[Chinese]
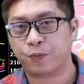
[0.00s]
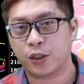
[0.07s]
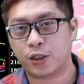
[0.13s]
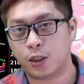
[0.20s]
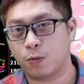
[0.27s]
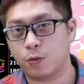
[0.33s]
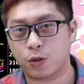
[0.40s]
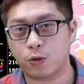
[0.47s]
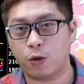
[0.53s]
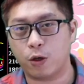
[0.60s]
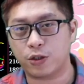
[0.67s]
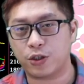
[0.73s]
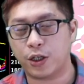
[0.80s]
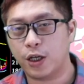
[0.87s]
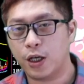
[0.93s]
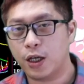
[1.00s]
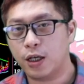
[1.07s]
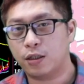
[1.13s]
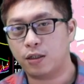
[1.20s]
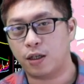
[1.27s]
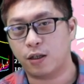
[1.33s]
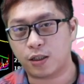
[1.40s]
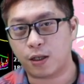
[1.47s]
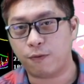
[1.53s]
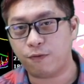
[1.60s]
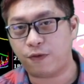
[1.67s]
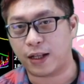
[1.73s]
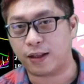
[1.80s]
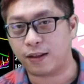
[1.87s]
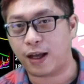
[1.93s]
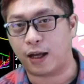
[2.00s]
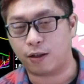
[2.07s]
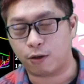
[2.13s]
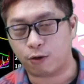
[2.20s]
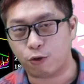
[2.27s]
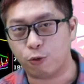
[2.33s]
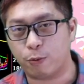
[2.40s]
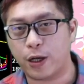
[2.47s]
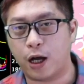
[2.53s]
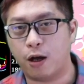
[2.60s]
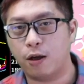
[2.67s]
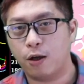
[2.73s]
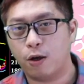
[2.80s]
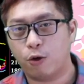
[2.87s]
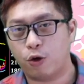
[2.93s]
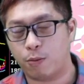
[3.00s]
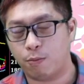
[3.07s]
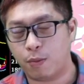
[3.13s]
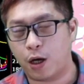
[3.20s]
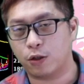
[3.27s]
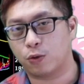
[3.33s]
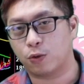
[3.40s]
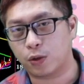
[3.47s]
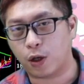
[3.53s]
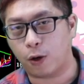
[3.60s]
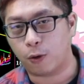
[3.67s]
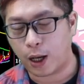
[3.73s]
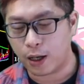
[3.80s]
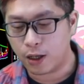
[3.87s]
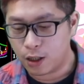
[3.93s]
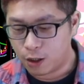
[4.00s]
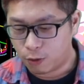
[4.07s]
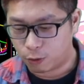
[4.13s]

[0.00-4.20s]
是不是会有一些跌升反弹的股票会冒出头来？